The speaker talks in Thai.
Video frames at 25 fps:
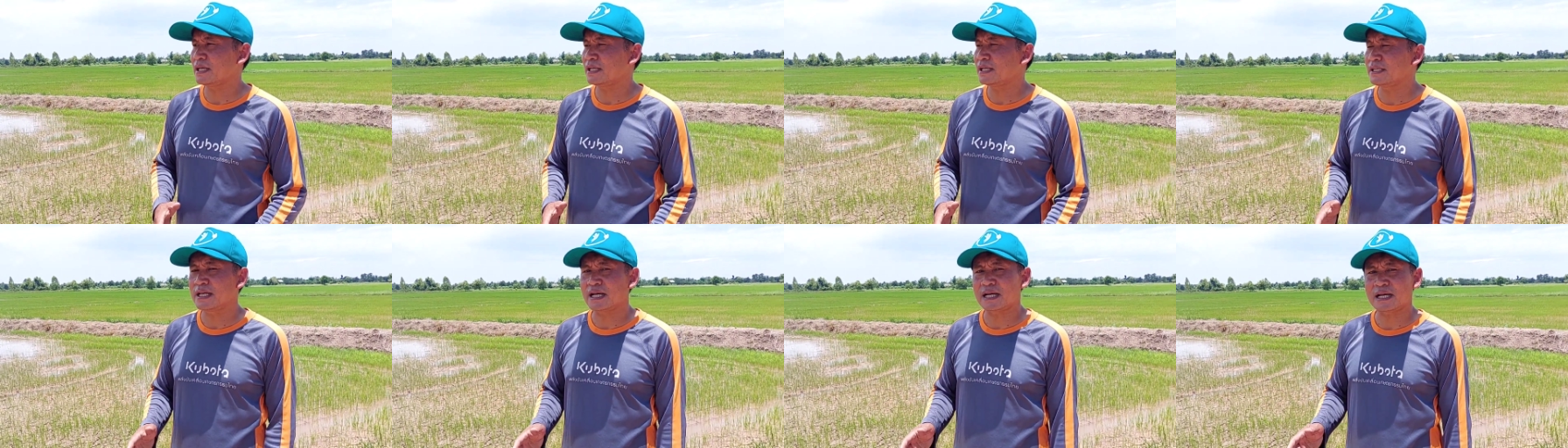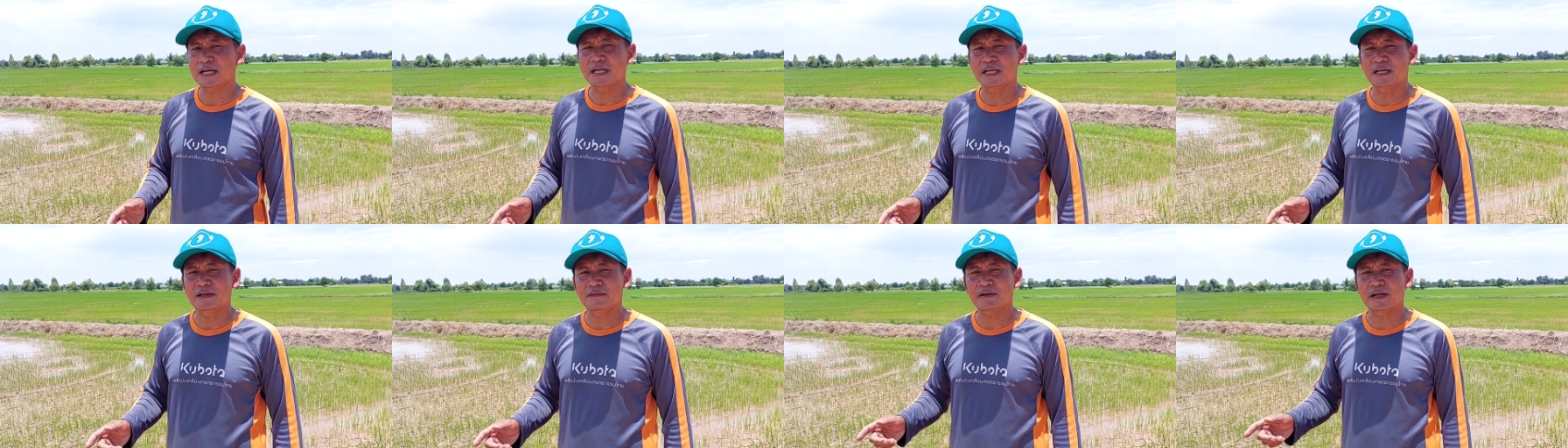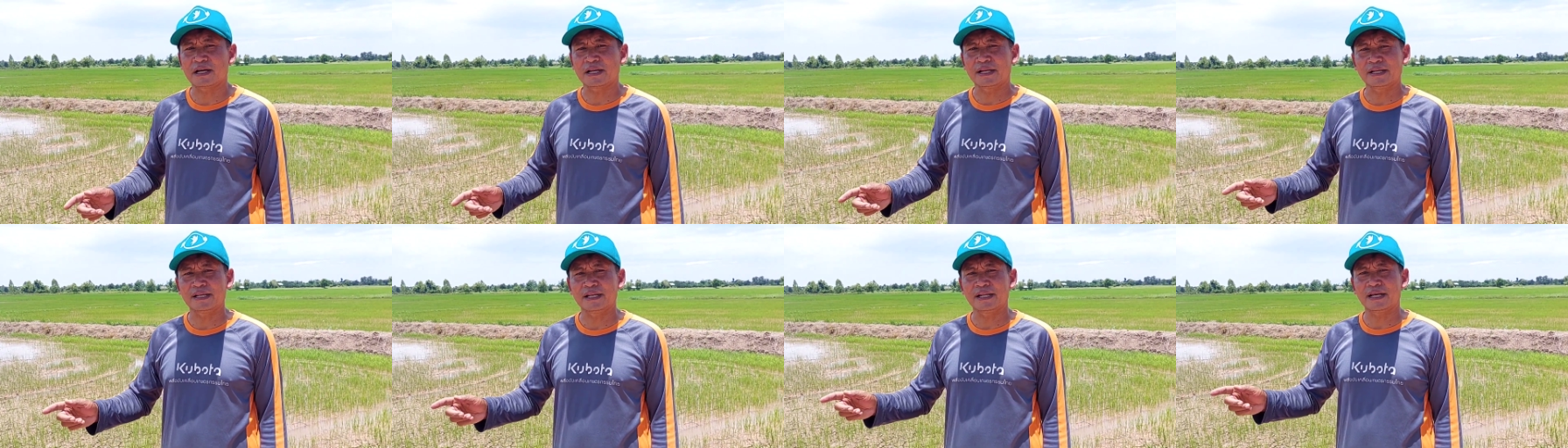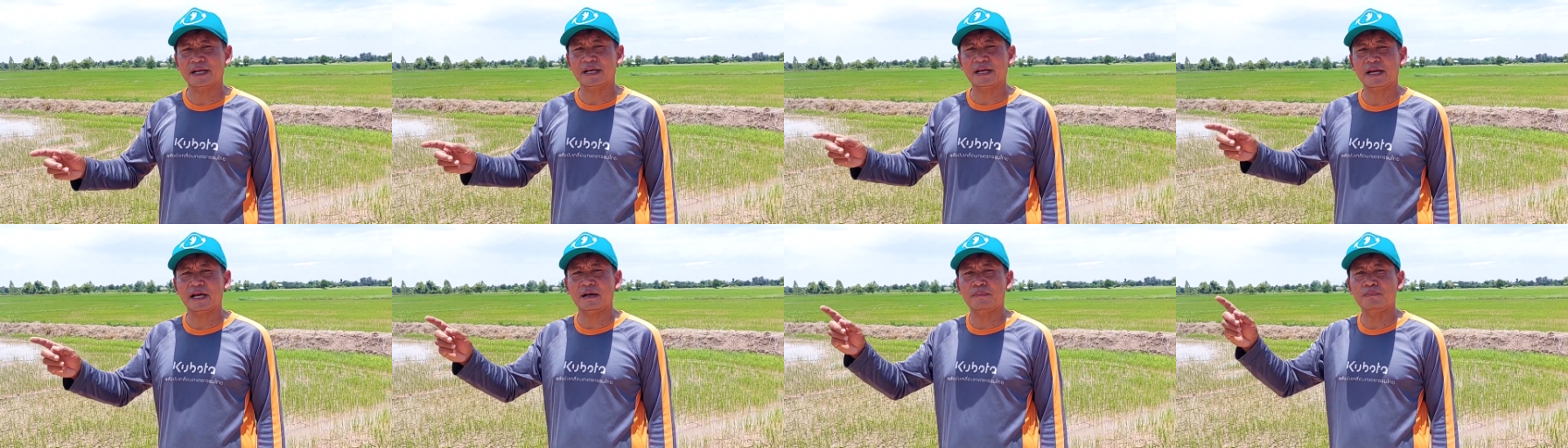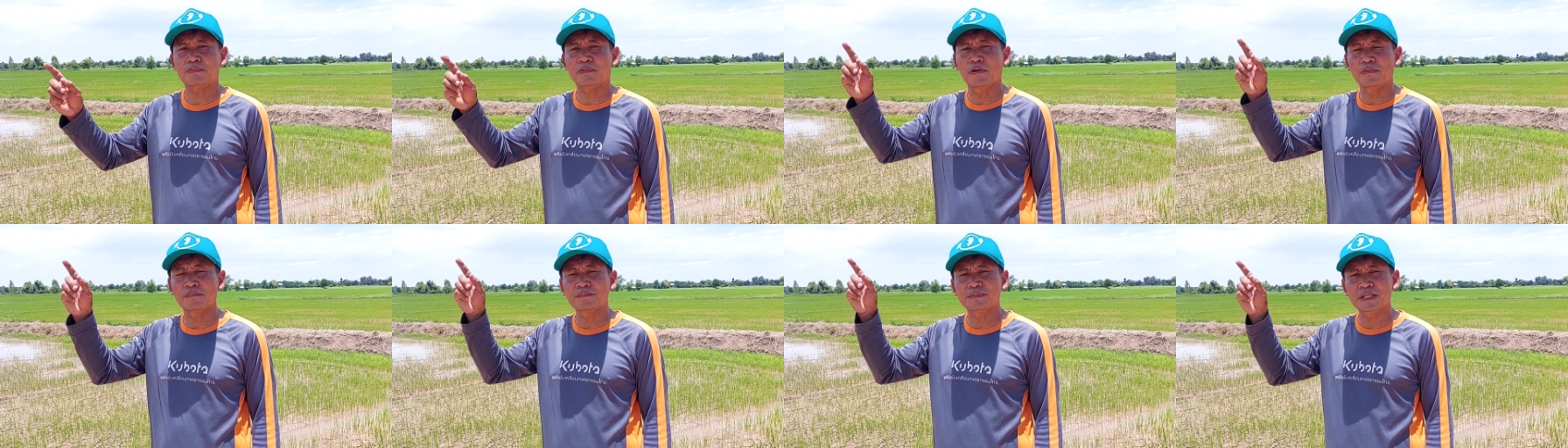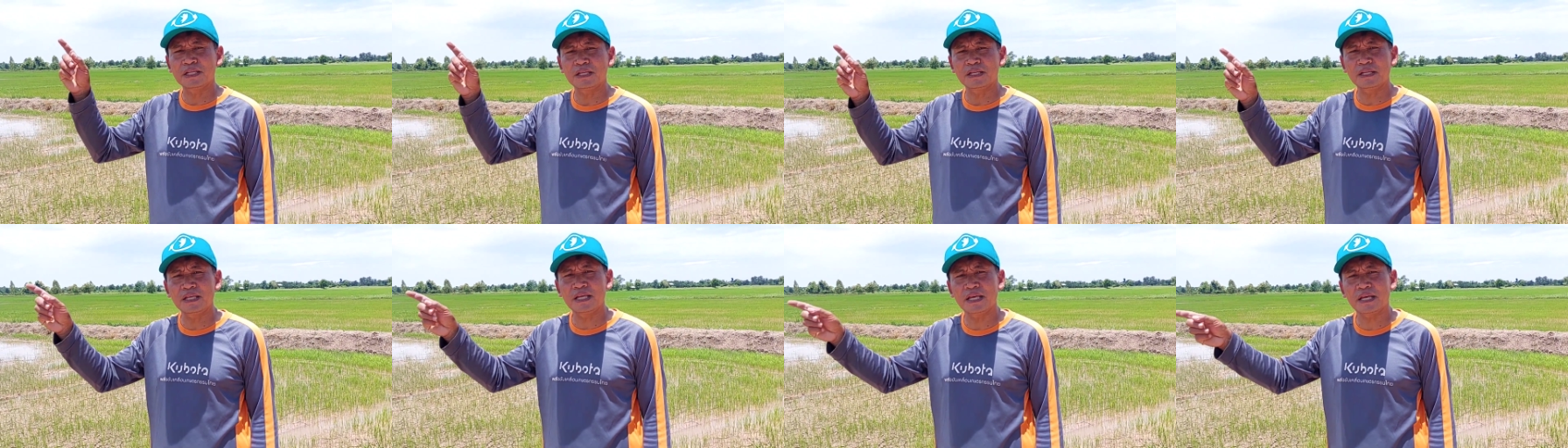ระยะกันแล้วกันนะครับ ผม
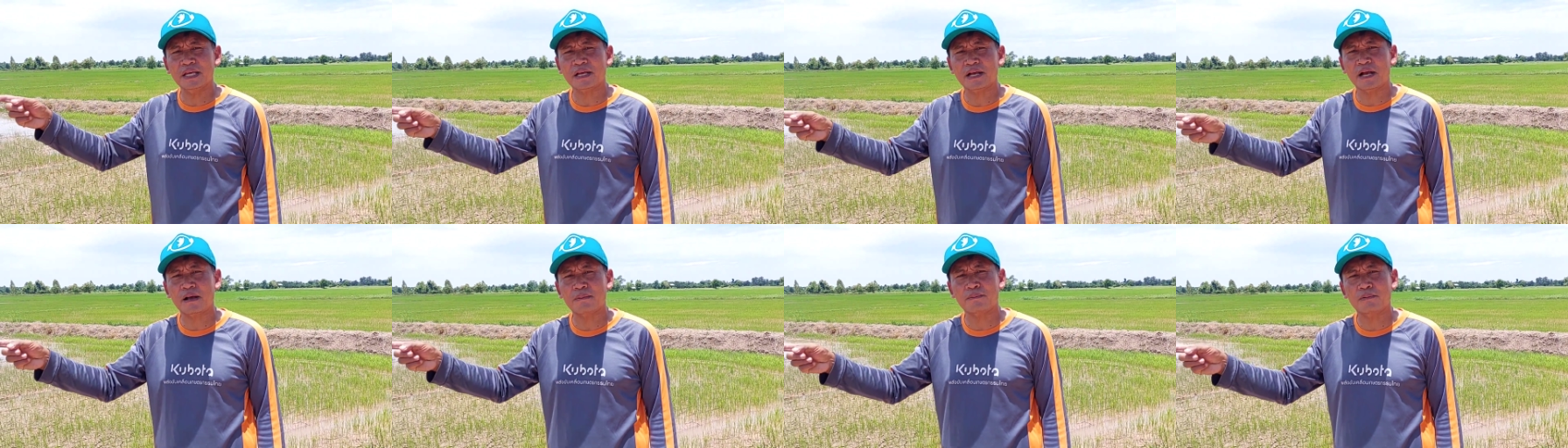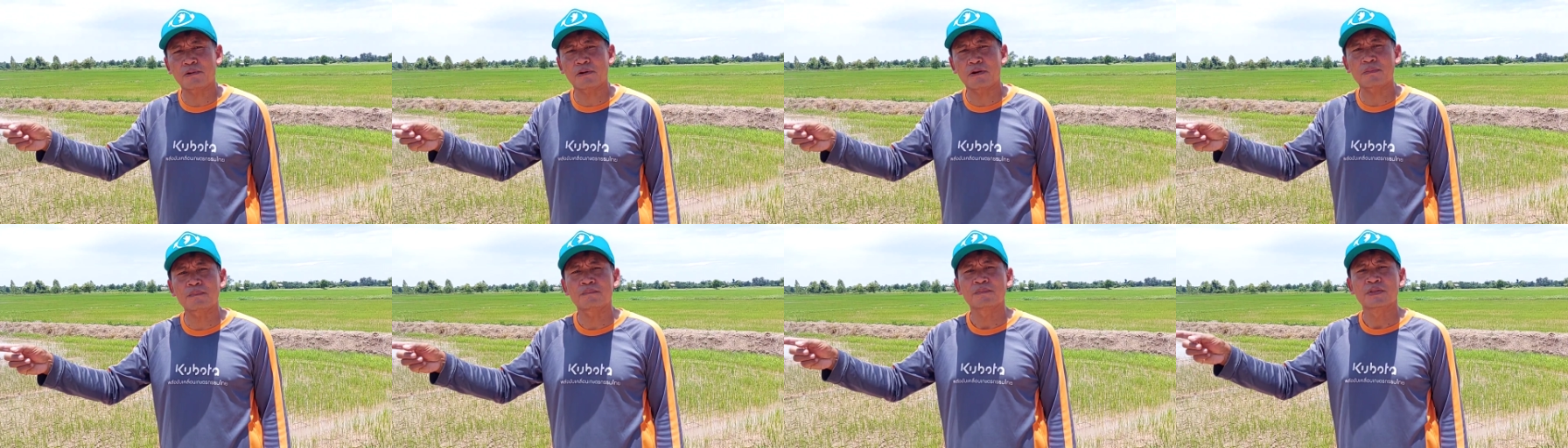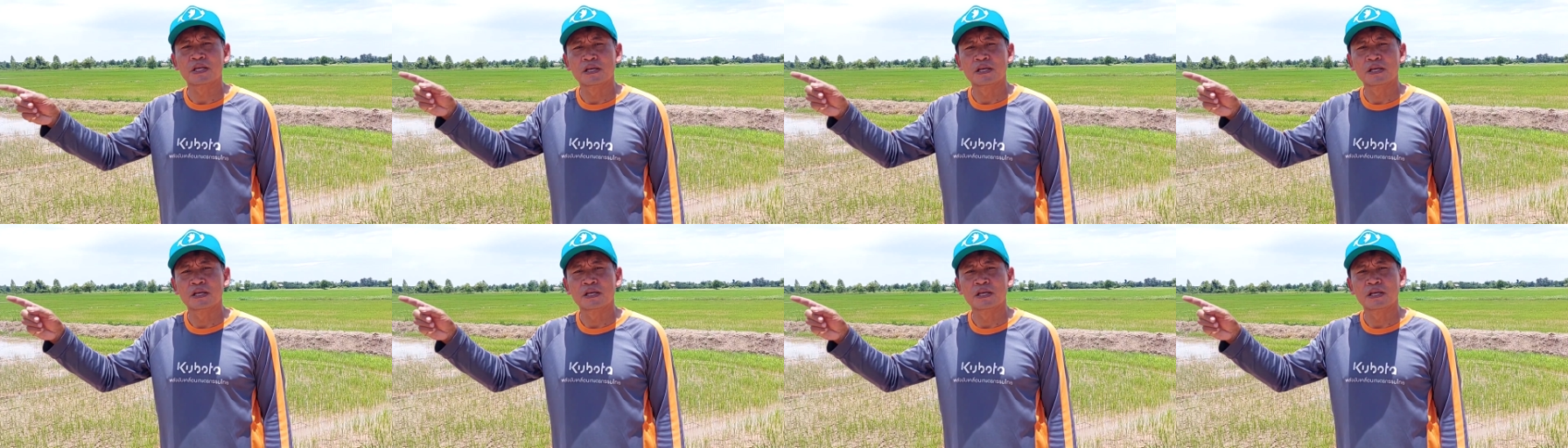ที่นี่ครับผม